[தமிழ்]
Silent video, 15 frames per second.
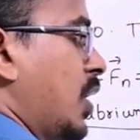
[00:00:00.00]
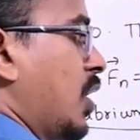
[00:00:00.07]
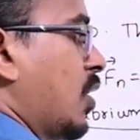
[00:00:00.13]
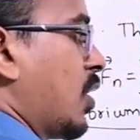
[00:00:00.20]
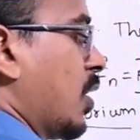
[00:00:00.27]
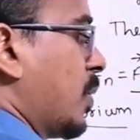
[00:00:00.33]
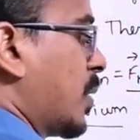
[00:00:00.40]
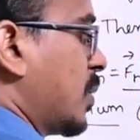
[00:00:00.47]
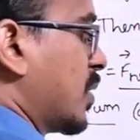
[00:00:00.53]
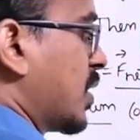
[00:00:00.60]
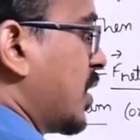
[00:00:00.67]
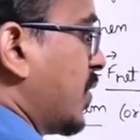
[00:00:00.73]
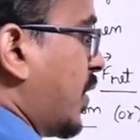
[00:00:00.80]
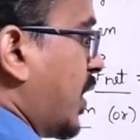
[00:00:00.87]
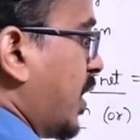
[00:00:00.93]
ஈக்குலபுரம் இஸ்
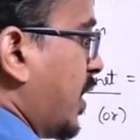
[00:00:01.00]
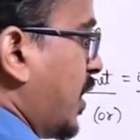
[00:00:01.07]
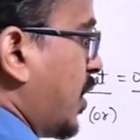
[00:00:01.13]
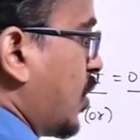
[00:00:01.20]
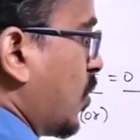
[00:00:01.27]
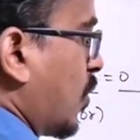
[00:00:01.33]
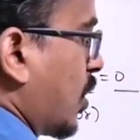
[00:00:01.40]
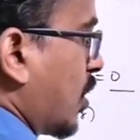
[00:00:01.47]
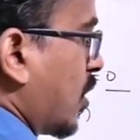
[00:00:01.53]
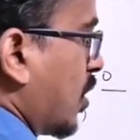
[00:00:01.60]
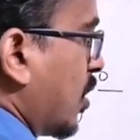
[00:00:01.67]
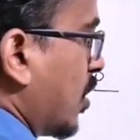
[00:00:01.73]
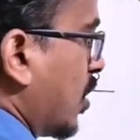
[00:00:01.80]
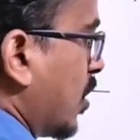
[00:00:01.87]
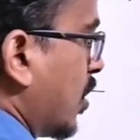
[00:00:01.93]
டிவைடட் இன் டூ வாட்
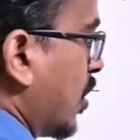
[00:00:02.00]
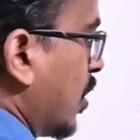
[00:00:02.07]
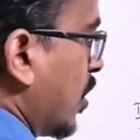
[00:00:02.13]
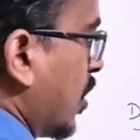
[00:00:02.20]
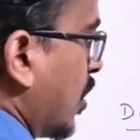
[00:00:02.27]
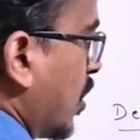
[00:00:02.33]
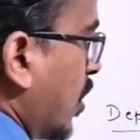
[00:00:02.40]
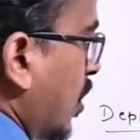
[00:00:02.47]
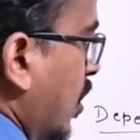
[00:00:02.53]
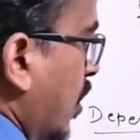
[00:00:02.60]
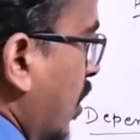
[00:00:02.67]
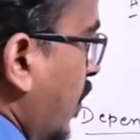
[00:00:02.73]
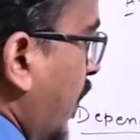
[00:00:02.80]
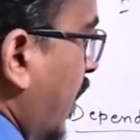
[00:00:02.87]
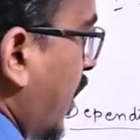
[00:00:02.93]

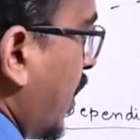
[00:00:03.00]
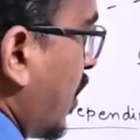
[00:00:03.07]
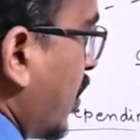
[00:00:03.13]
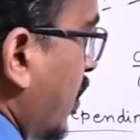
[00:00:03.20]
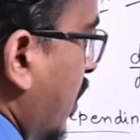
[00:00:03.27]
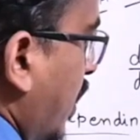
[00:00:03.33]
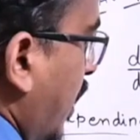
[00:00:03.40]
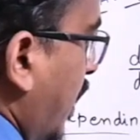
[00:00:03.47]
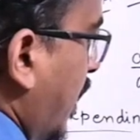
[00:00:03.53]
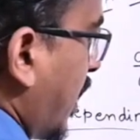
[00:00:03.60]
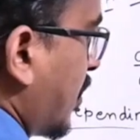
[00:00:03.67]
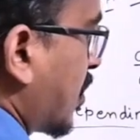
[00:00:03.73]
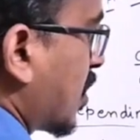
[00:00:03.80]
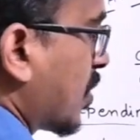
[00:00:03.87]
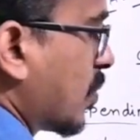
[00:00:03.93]
டிவைடட் டூ த்ரீ
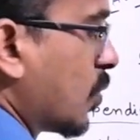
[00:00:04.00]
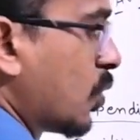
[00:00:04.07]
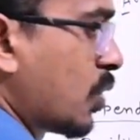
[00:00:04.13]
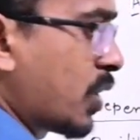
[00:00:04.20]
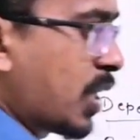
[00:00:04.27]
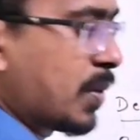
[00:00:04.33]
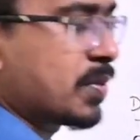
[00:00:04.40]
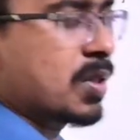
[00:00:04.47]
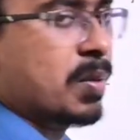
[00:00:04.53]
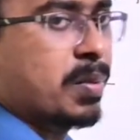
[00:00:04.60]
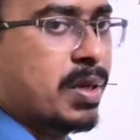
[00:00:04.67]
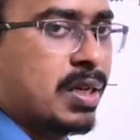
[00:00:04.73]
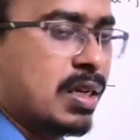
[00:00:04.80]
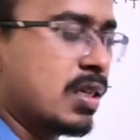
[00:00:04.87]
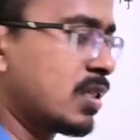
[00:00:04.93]
டைப்ஸ் மூணு டைப்ஸாக
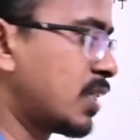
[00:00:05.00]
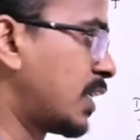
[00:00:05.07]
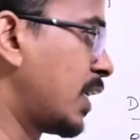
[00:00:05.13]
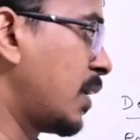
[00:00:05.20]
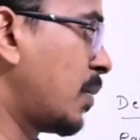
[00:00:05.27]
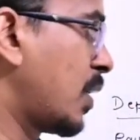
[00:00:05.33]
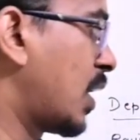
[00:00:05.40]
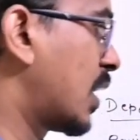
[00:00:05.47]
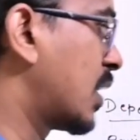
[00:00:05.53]
பிரிக்கலாம் ஸ்டேபிள்